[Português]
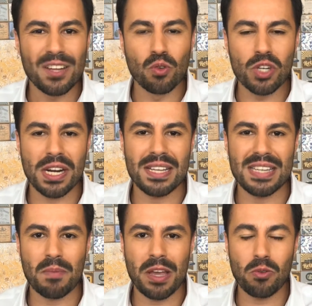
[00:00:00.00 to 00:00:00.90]
no
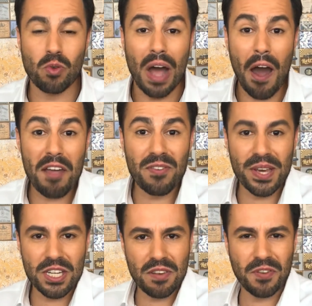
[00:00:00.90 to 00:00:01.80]
gerenciamento, ao
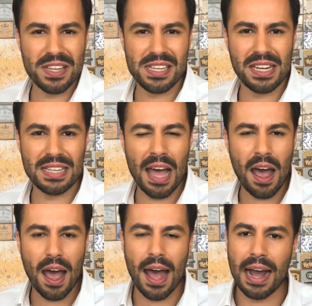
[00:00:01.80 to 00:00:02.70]
invés de facilitar,